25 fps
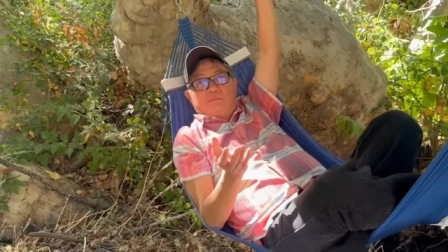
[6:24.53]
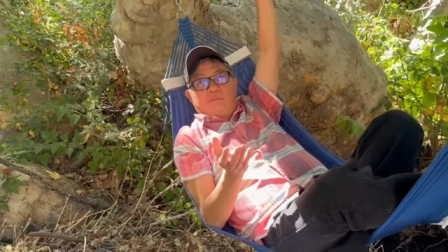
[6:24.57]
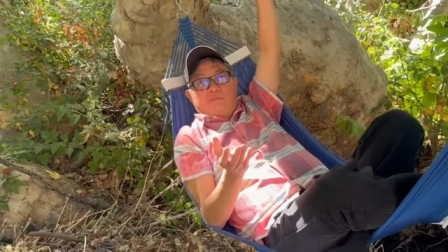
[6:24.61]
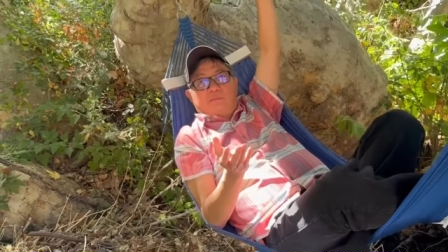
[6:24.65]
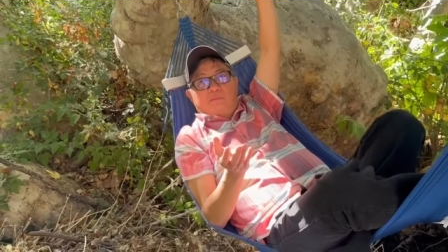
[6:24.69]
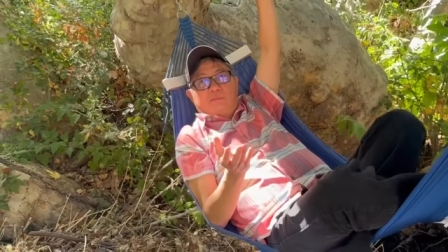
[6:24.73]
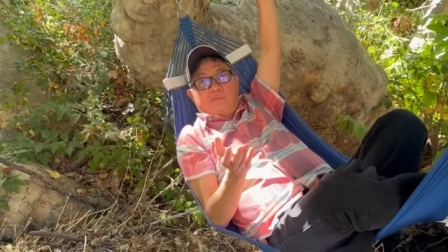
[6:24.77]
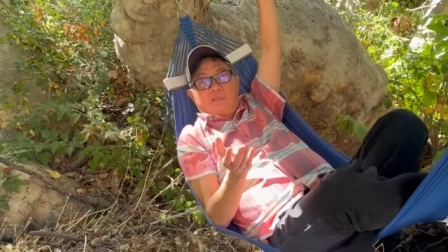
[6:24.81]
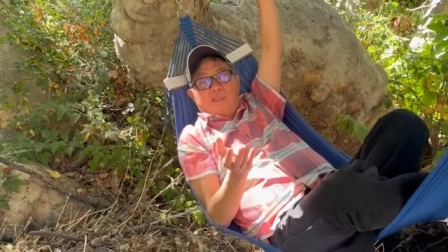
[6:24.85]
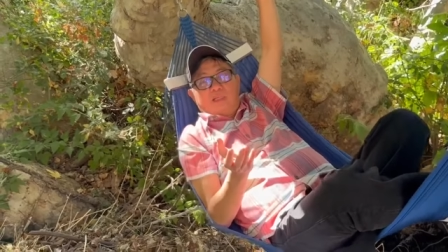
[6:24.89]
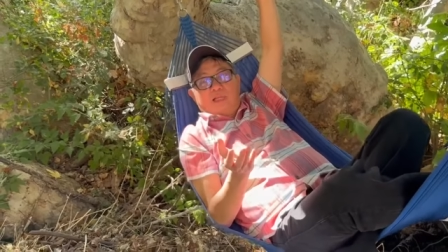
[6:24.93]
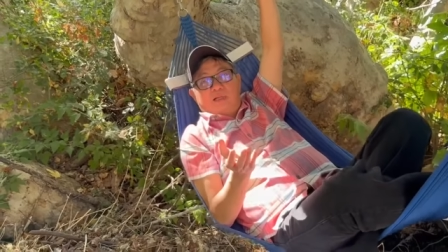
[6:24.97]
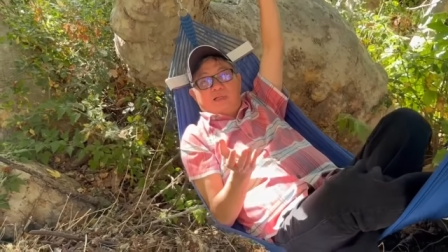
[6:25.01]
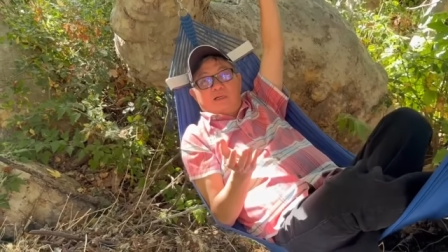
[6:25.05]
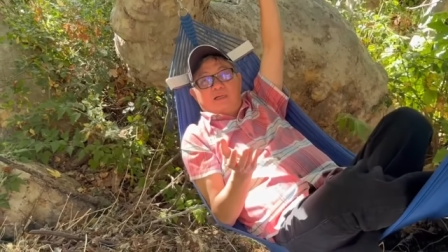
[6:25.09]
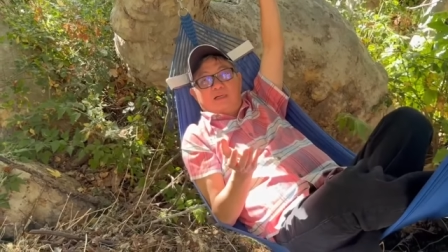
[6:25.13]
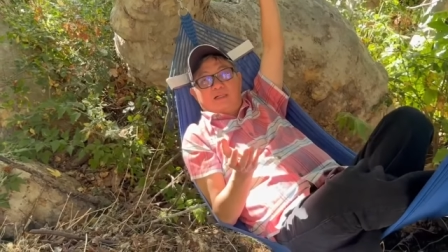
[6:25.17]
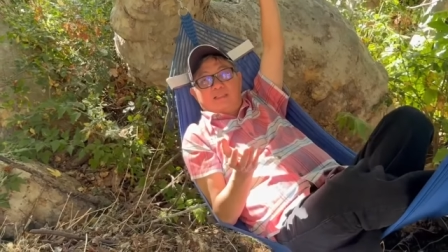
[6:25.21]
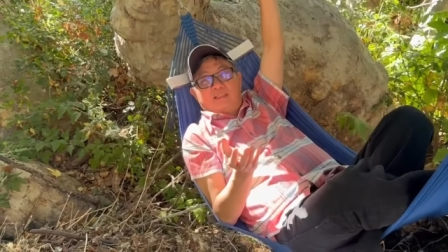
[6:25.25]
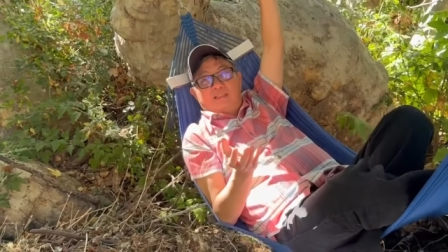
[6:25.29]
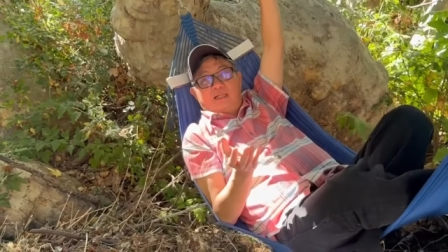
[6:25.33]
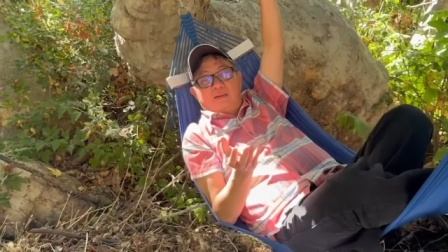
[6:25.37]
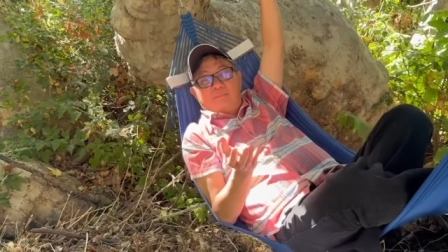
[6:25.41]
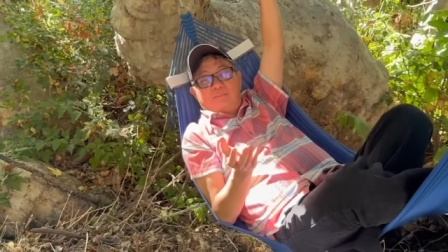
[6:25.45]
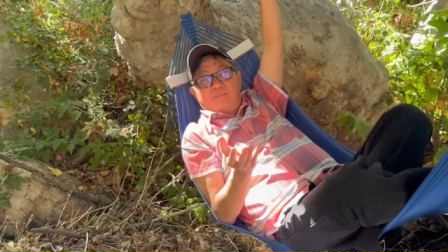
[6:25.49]
và có
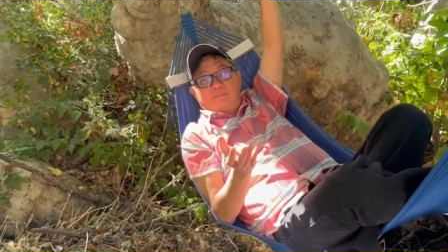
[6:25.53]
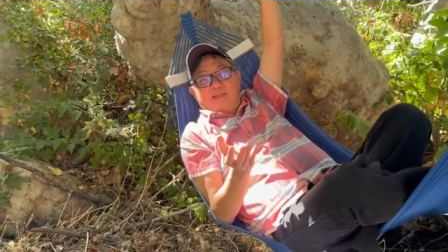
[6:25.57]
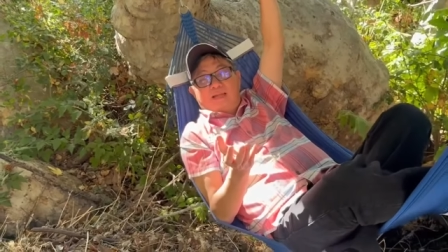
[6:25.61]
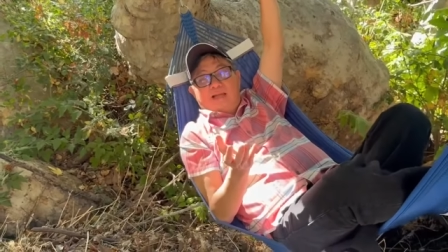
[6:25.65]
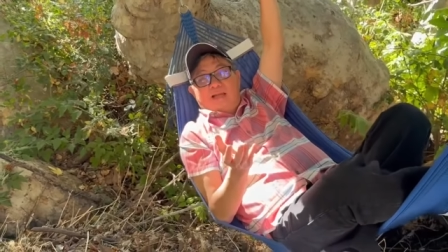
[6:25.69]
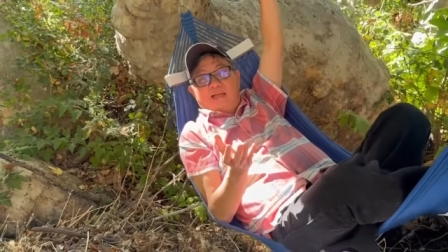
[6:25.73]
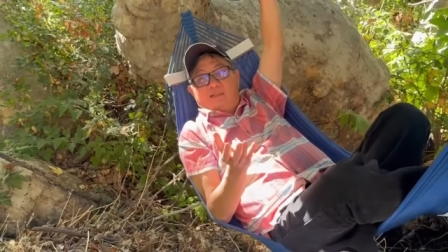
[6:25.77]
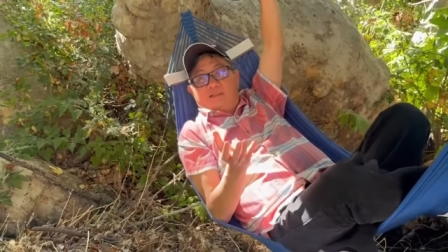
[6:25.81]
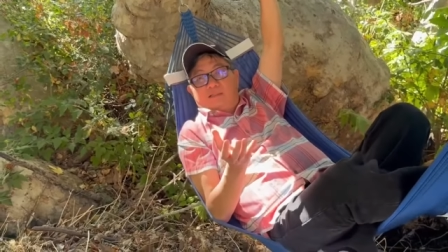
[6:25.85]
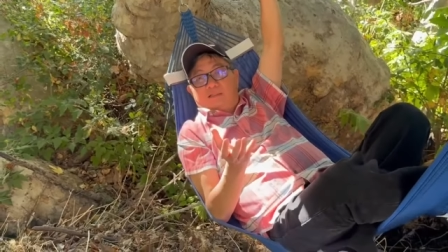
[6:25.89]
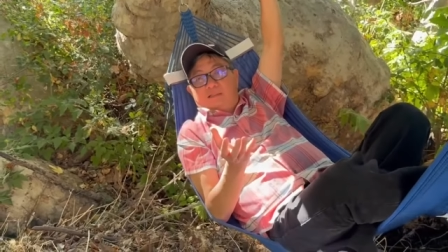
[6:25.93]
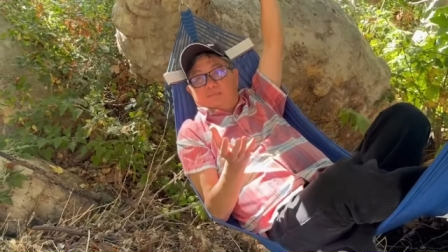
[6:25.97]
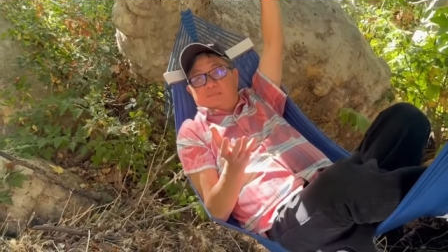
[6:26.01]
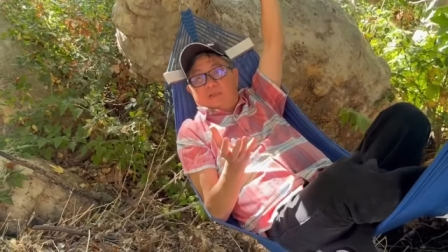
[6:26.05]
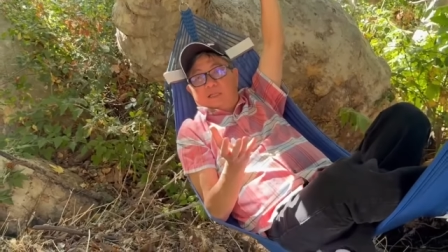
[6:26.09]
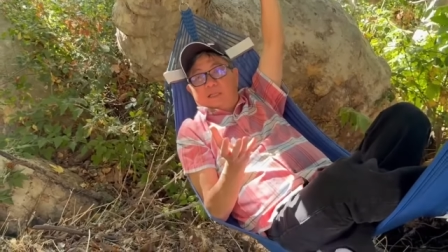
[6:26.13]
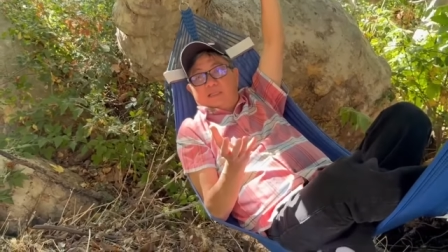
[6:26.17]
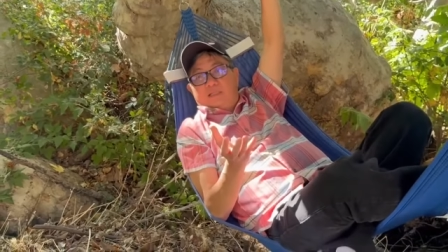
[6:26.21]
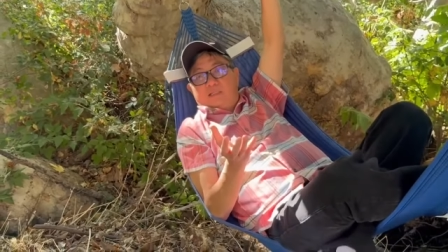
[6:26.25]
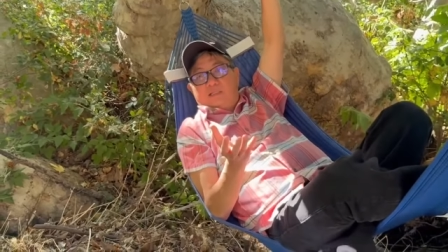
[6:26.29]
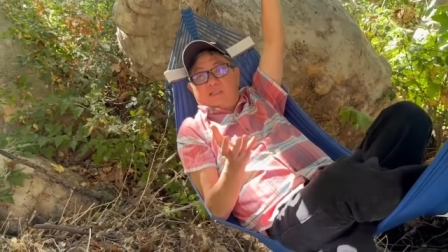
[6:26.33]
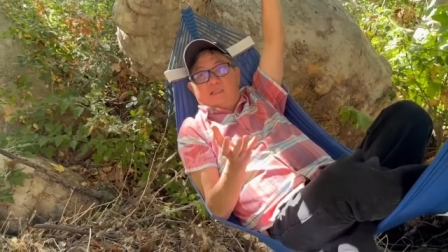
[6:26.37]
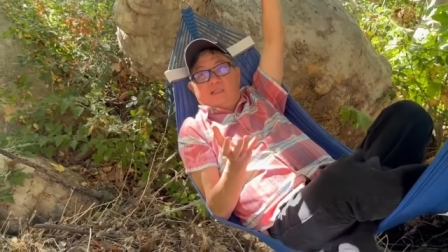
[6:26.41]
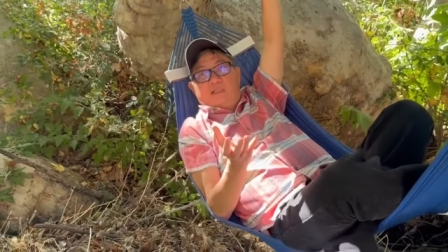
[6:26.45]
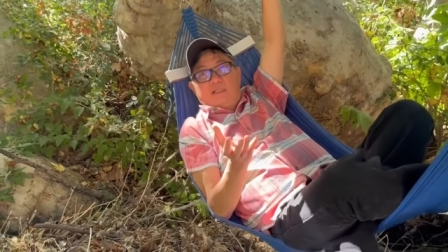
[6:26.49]
cái tâm đại từ bi
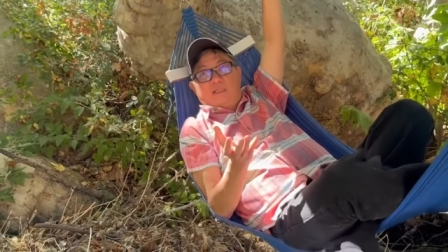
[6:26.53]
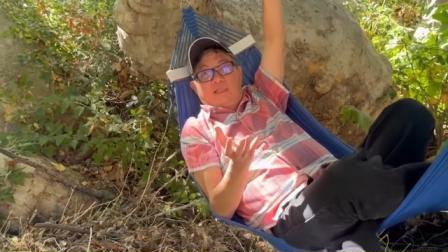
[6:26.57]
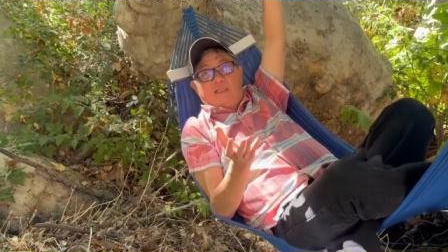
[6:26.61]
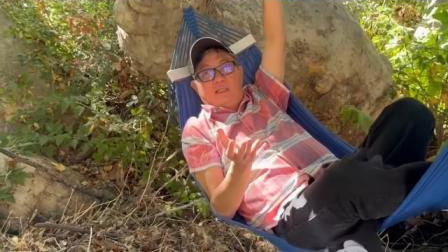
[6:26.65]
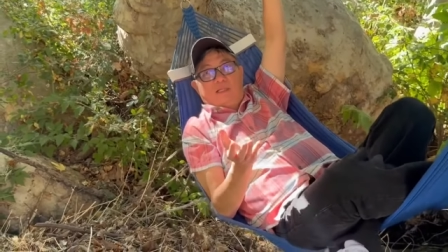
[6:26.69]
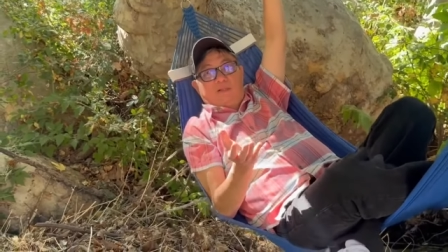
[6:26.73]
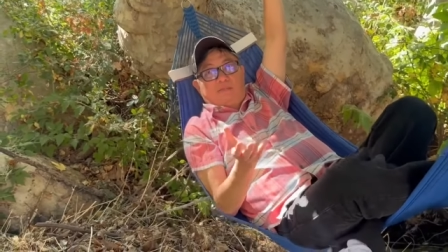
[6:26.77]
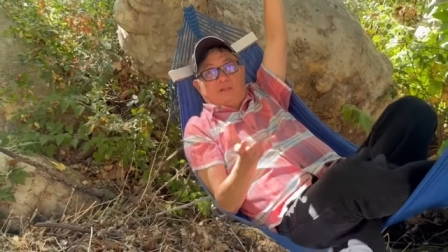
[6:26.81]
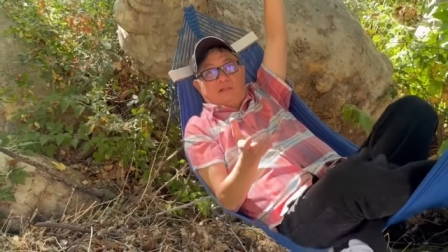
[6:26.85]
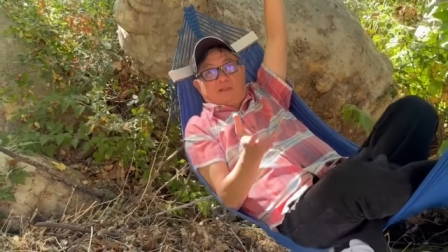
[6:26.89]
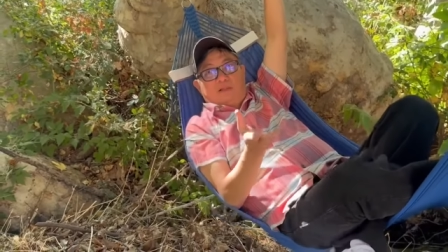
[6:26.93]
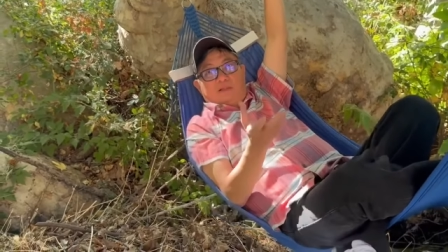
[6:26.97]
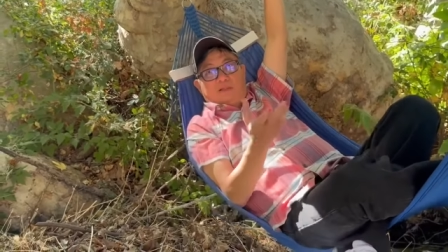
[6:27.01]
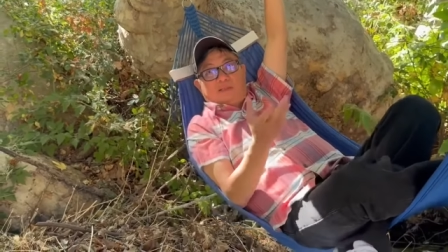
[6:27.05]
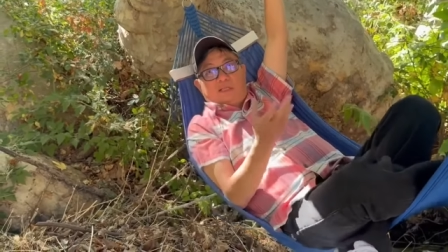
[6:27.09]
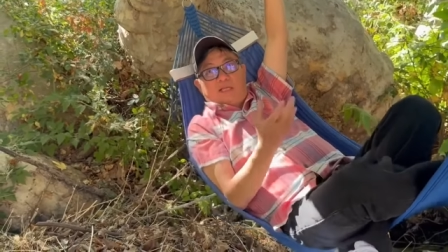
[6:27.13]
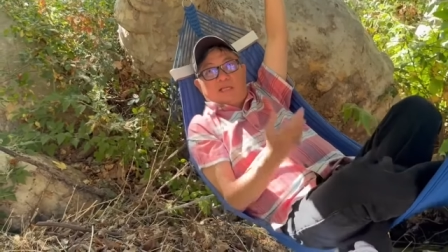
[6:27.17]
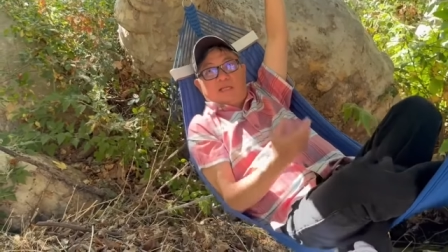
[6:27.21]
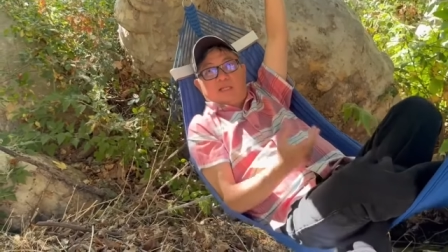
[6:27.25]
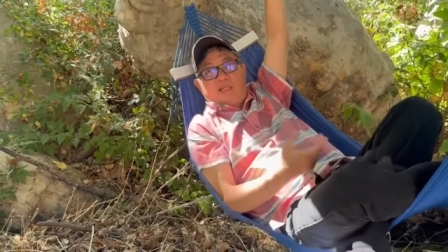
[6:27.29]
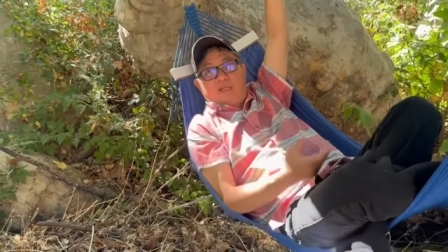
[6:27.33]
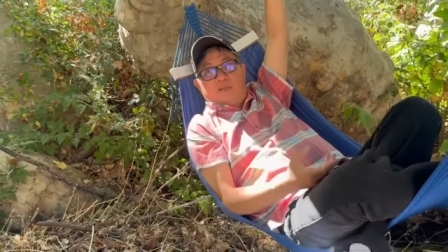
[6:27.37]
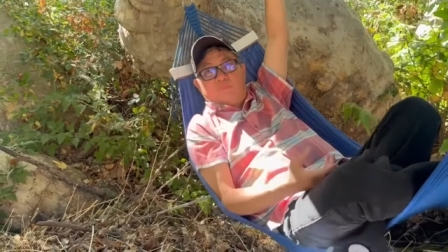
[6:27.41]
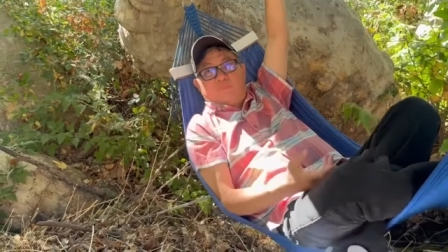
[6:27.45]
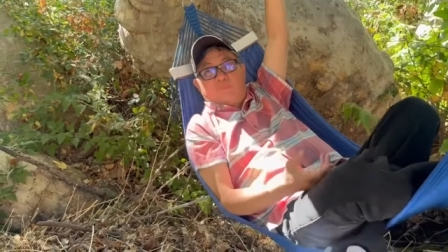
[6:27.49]
rất là hiền mấy con
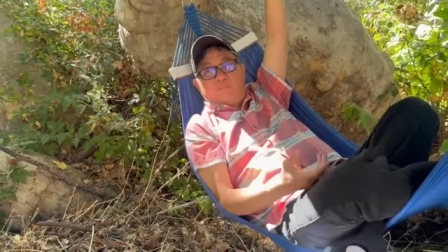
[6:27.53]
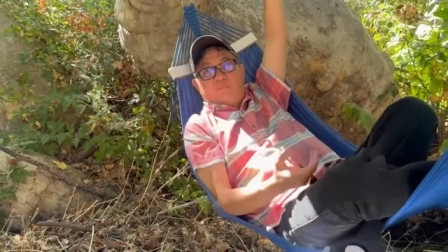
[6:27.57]
thấy đó,